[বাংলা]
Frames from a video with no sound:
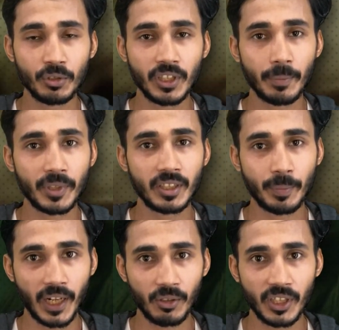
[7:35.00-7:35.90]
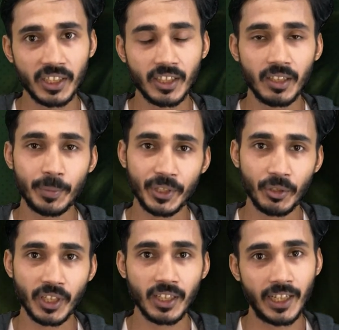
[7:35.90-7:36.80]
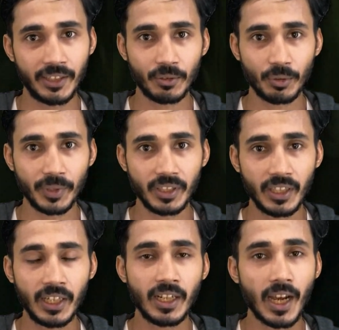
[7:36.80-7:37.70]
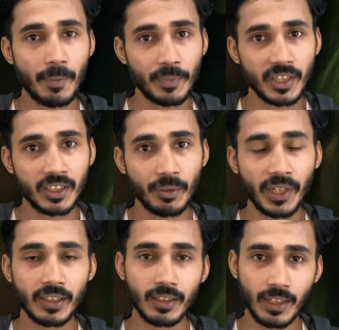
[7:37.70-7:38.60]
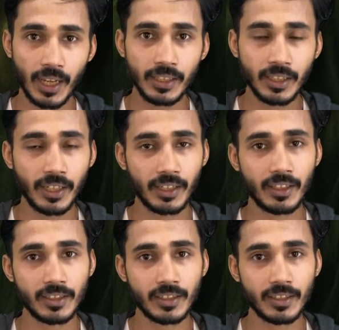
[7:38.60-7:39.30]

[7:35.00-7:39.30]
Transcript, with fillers: যদি আপনাদের ভালো লাগে তাহলে ভিডিওটাকে লাইক করবেন আপনার দেওয়া একটা লাইক আর একটা